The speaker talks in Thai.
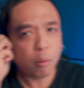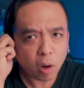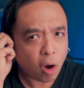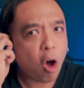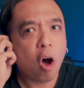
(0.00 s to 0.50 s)
ผม
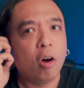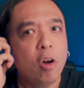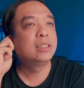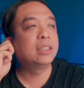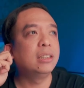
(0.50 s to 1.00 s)
ก็รอ
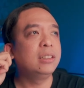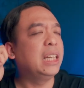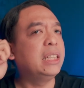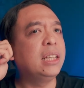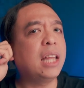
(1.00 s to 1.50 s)
ซึ่งจ
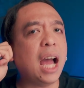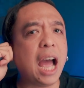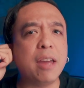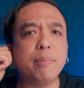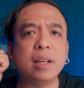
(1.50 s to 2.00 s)
ริง ๆ ถ้า
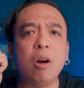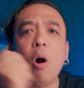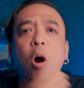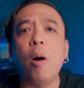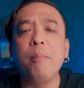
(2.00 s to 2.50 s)
ใครเป็นค
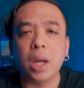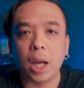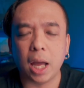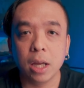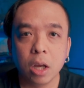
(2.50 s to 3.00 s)
อคอมิก
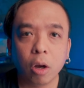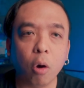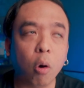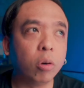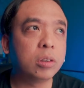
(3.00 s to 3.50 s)
อ่ะ ก็
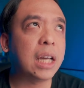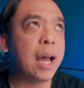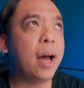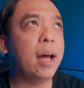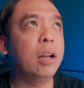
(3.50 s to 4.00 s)
คงจะ
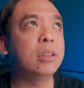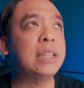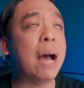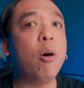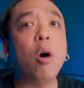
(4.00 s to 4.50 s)

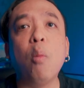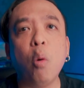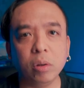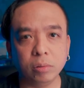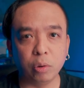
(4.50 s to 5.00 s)
ทราบข้อมู
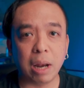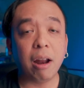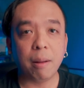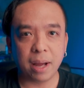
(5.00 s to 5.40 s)
ลอยู่แล้วละ